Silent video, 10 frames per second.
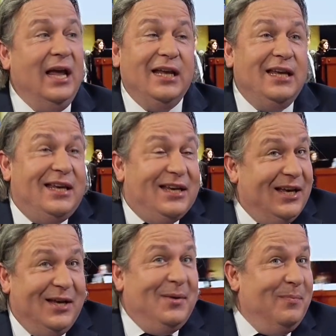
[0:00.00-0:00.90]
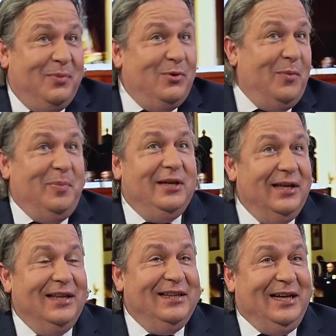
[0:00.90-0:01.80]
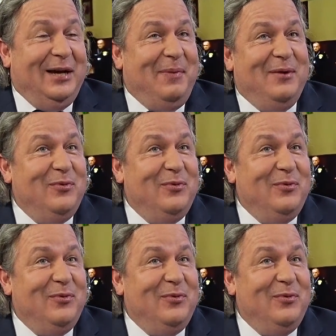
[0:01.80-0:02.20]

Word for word: i y, byłoby, tak jak pan